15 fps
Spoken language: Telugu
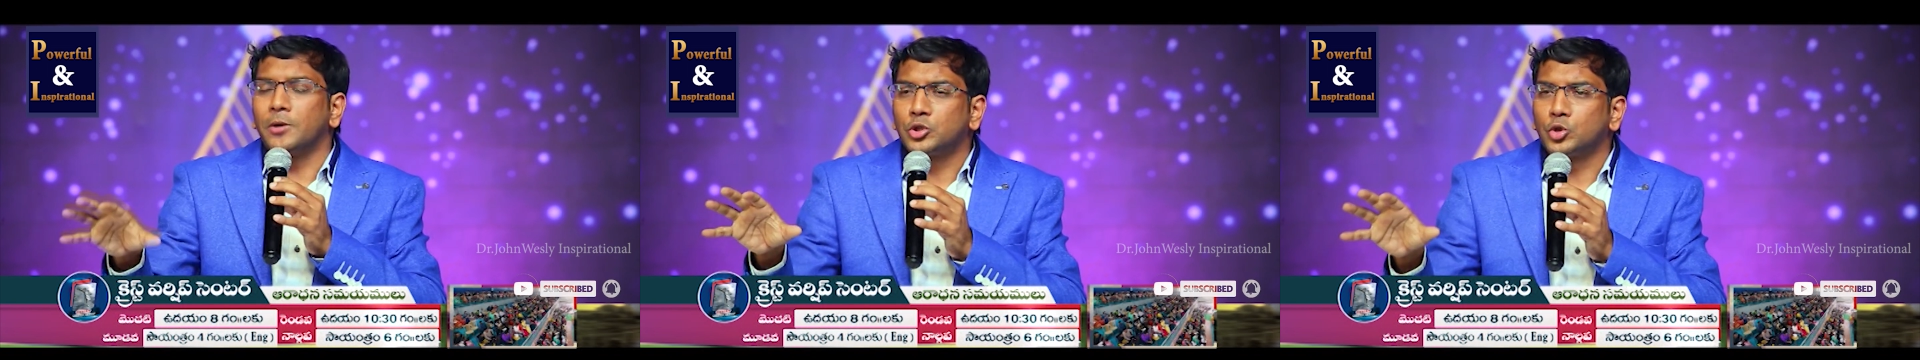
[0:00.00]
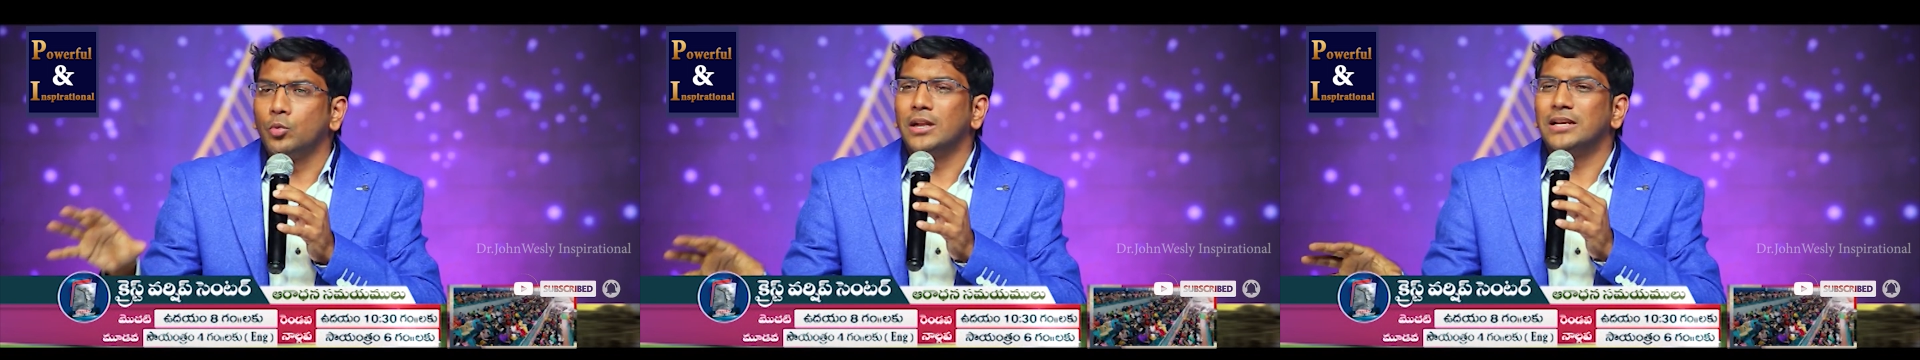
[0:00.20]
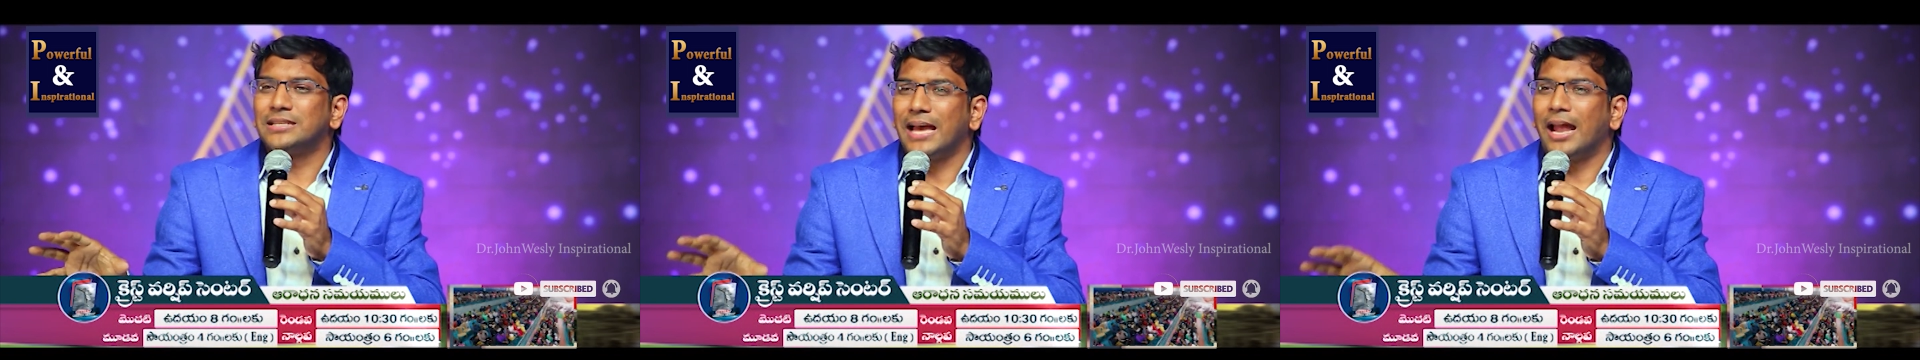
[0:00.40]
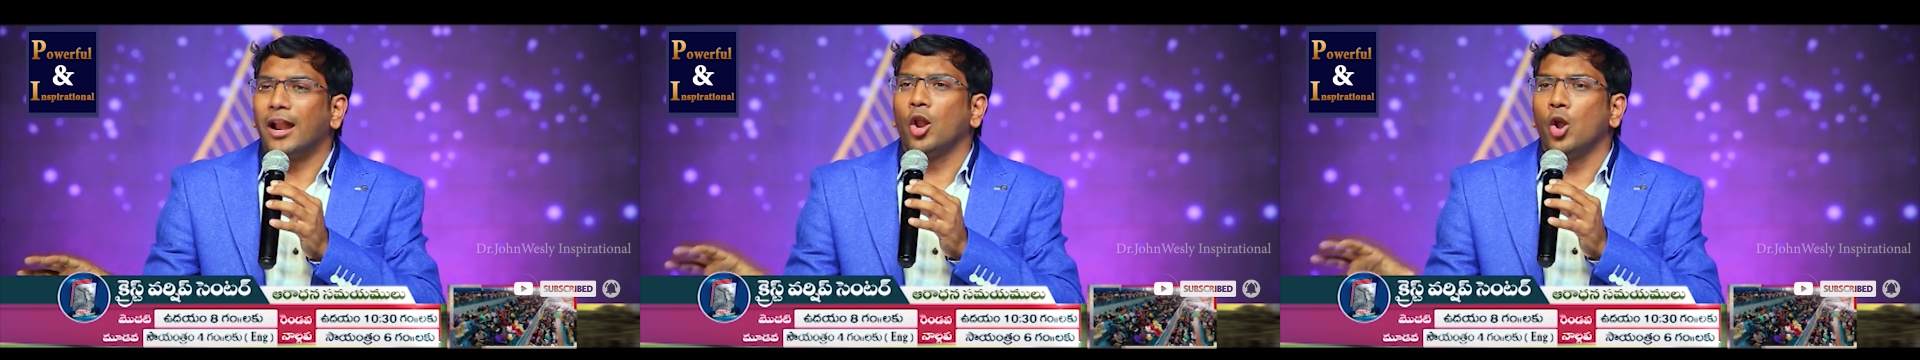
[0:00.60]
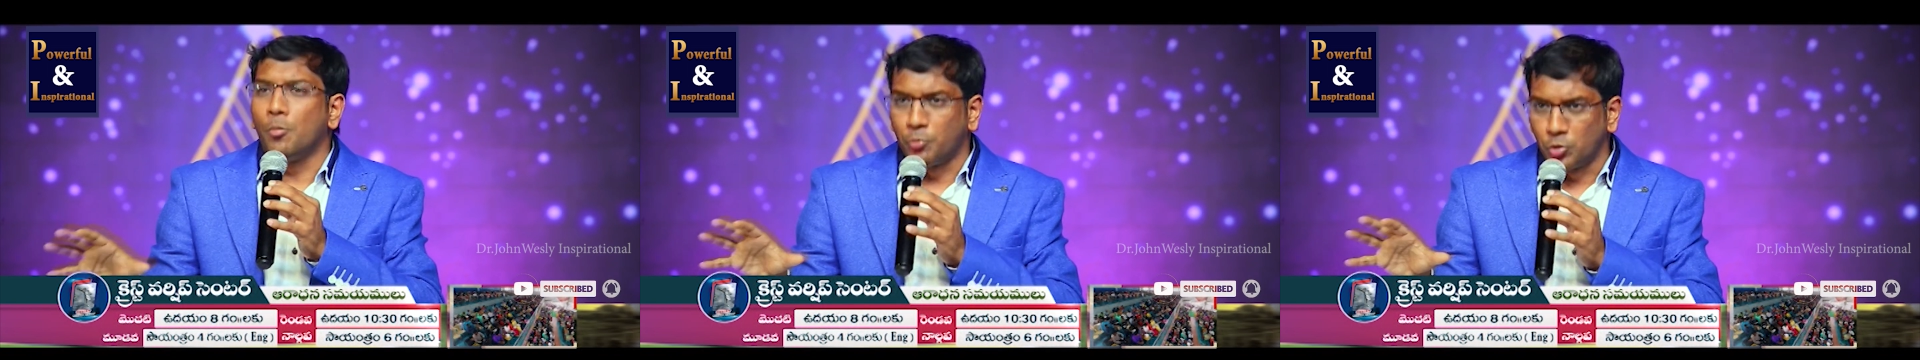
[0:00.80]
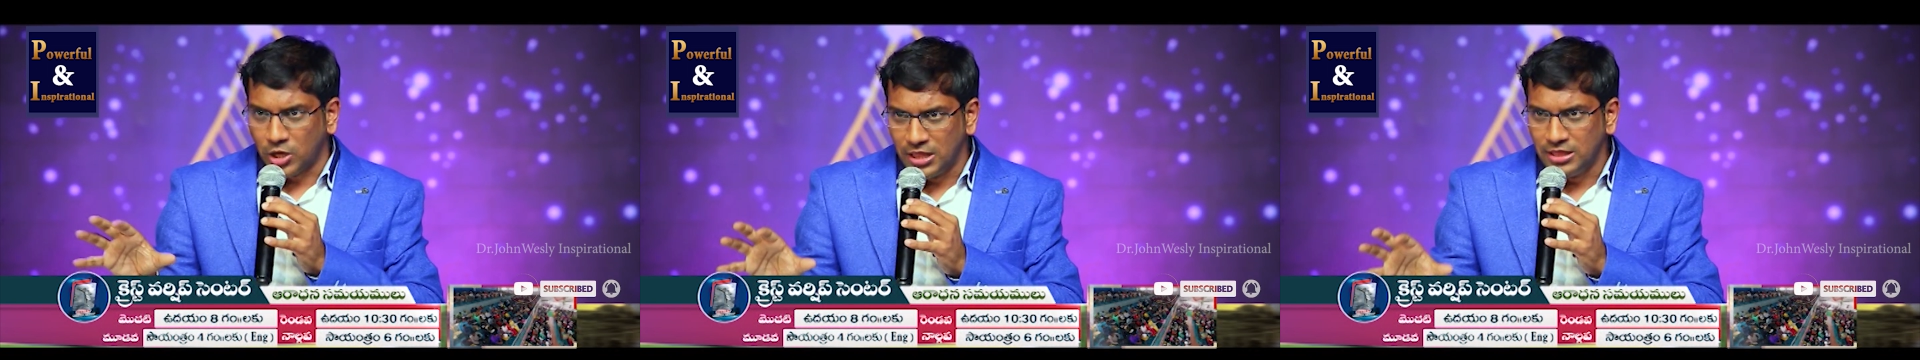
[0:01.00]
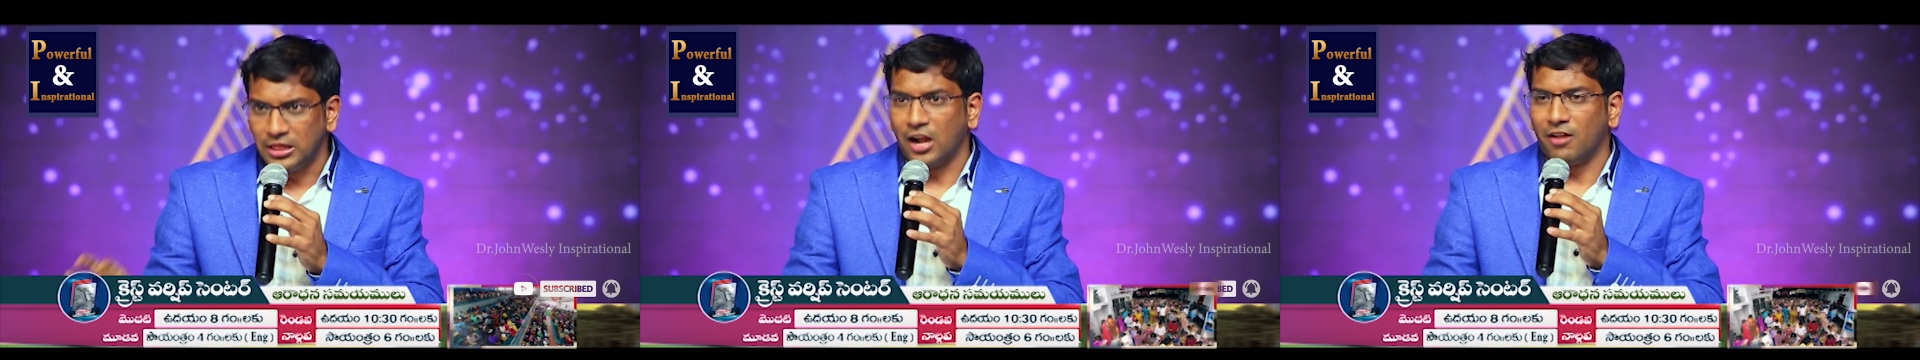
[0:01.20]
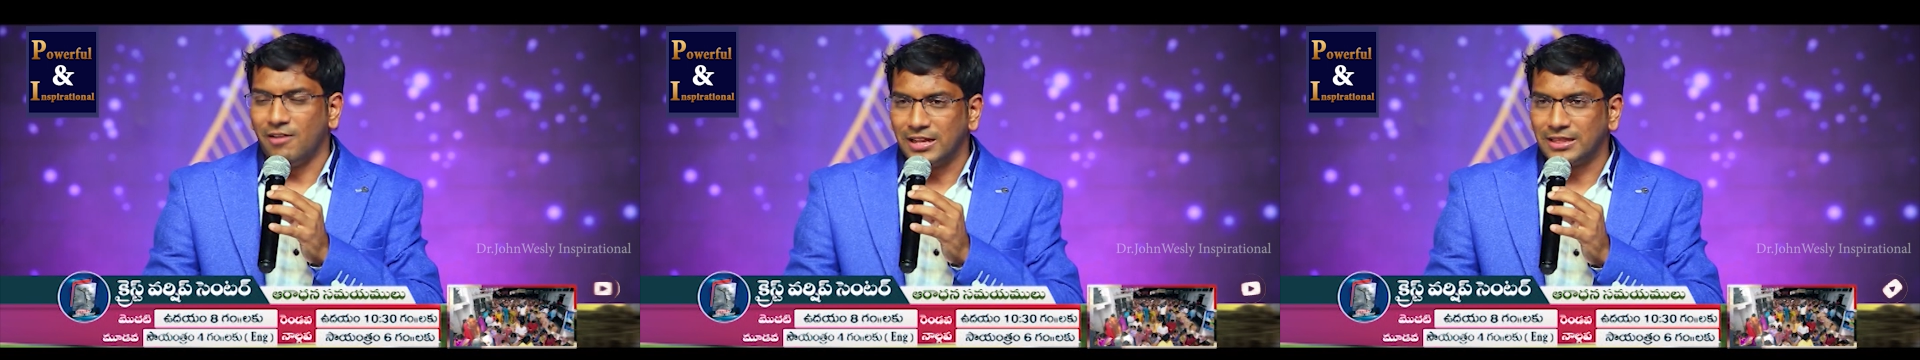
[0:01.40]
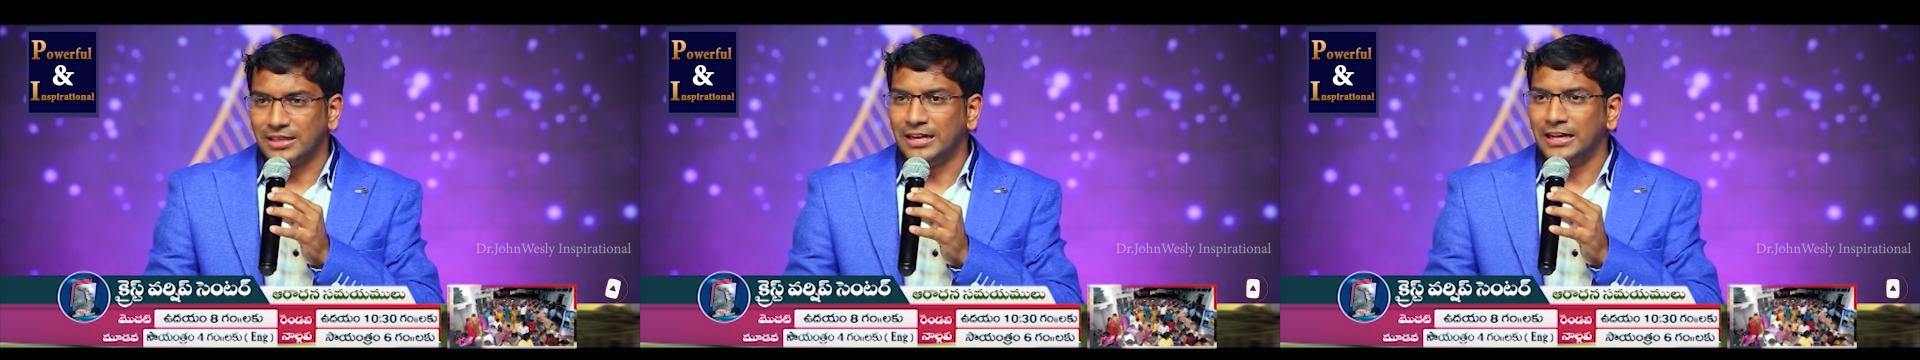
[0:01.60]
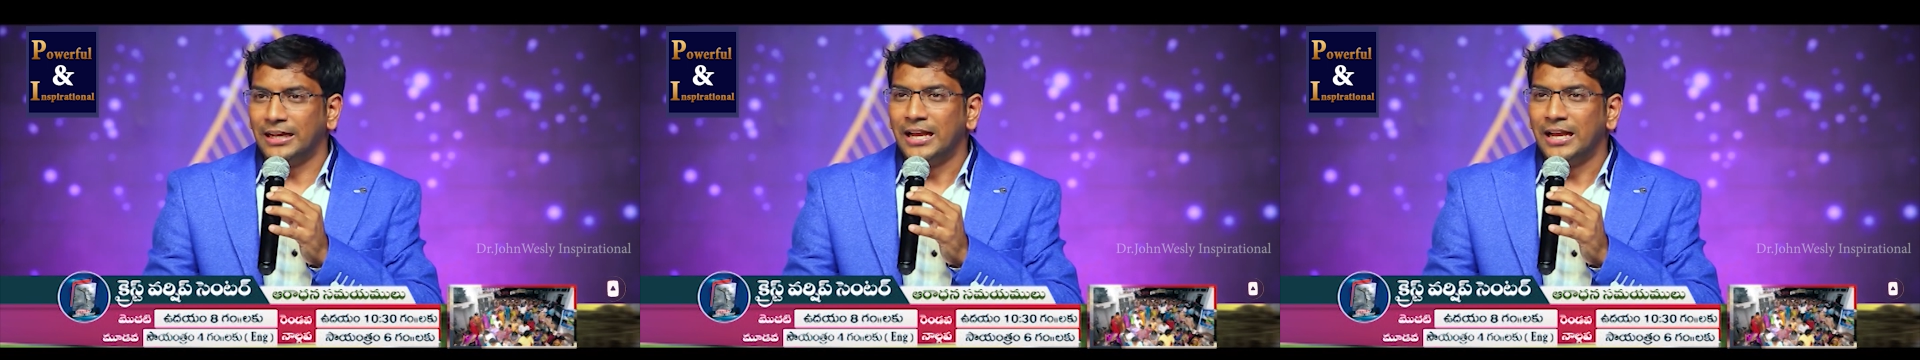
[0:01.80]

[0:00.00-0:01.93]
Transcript: పశువుల శాలలో పుట్టిన తర్వాత